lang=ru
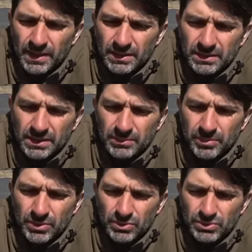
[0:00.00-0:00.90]
это
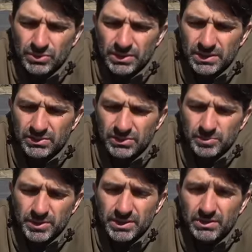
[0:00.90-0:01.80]
погружной
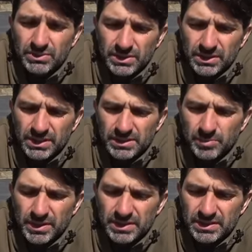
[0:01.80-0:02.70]
насос, продается на
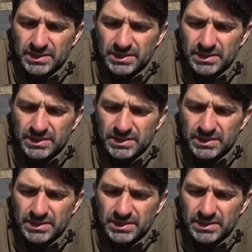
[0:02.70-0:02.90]
Алиэкспрессе,